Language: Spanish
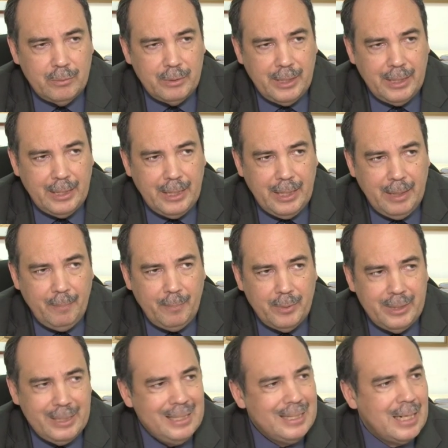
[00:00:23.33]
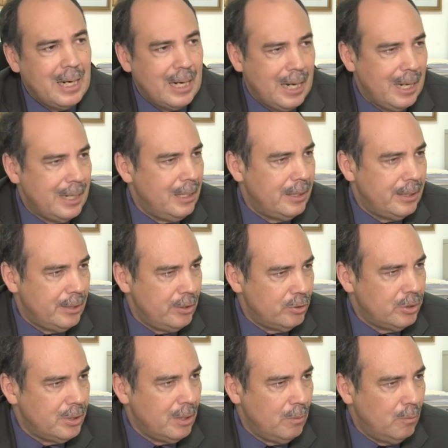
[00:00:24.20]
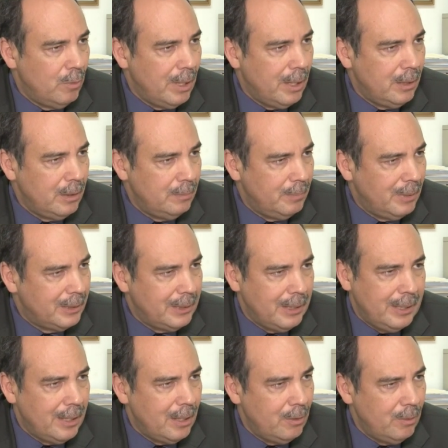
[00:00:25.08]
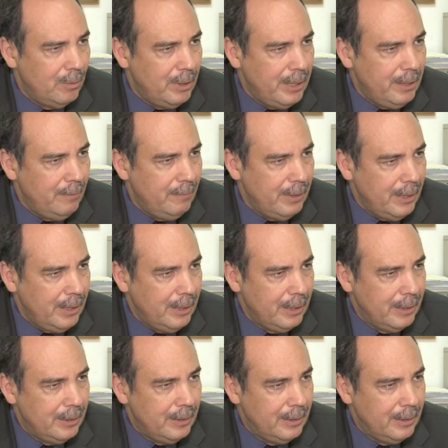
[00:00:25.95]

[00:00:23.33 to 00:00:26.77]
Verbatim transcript: de que puede dragar el río San Juan, mantenerlo libre